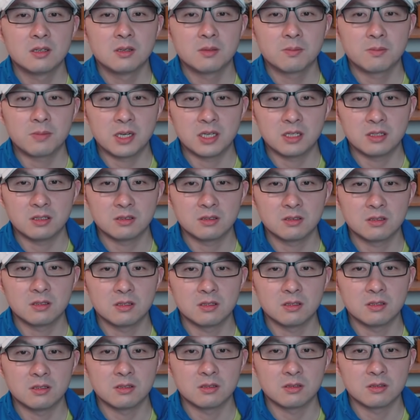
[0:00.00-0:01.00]
拜登
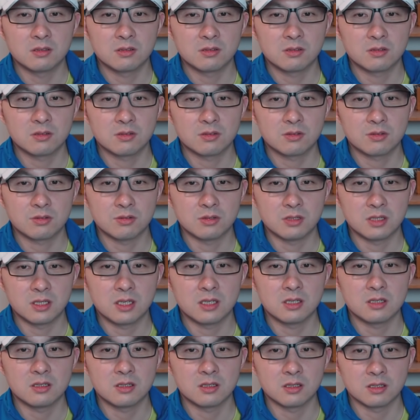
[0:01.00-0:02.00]
的曲
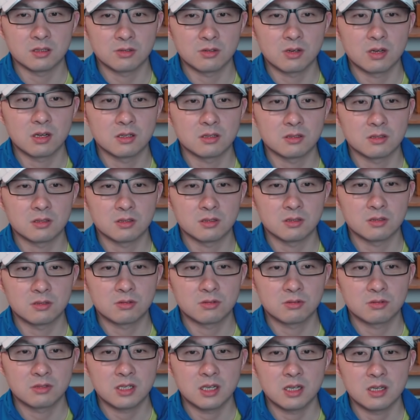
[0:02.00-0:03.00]
线形状则
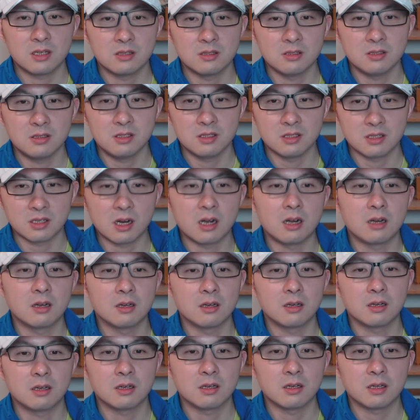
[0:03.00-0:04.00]
出现异常
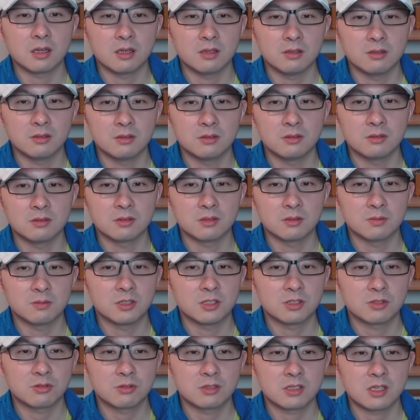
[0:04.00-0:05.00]
啊，还有什么
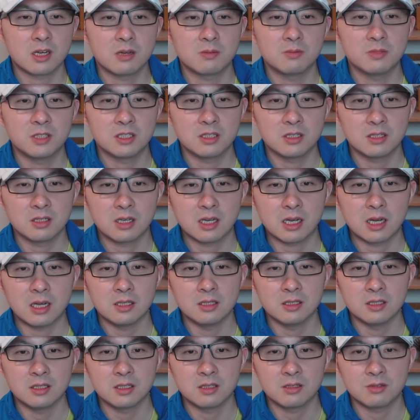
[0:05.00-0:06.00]
说唱明星侃
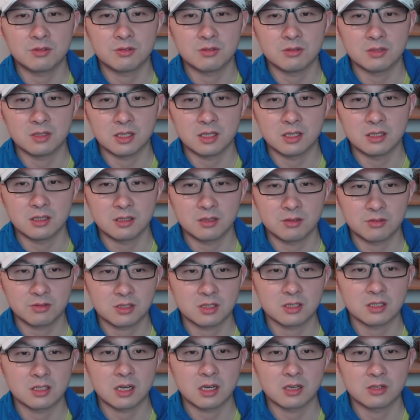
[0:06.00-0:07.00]
爷的曲线也都
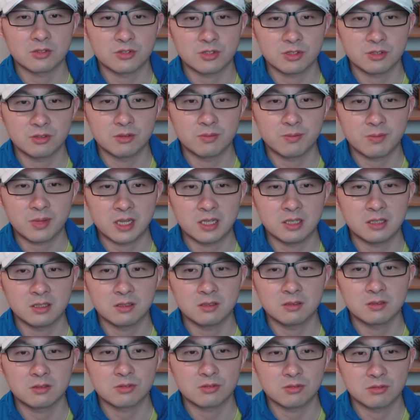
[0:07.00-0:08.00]
正常，只有拜
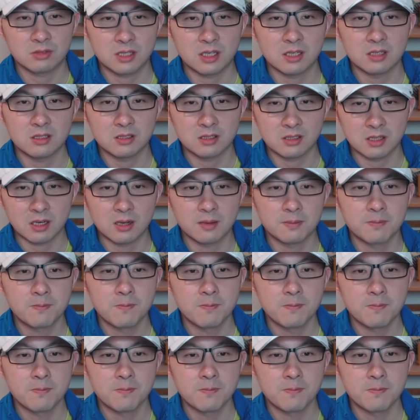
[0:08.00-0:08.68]
登出现异常。